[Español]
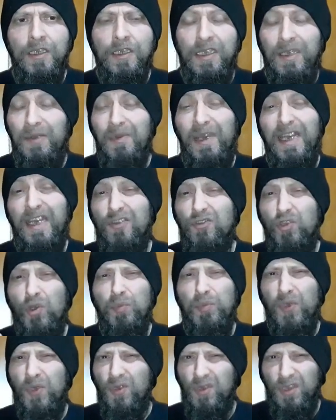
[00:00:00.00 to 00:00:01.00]
y van a
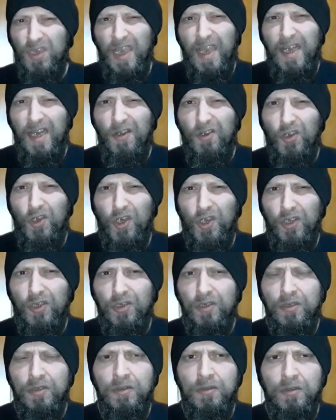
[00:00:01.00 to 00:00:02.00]
soportar el olor,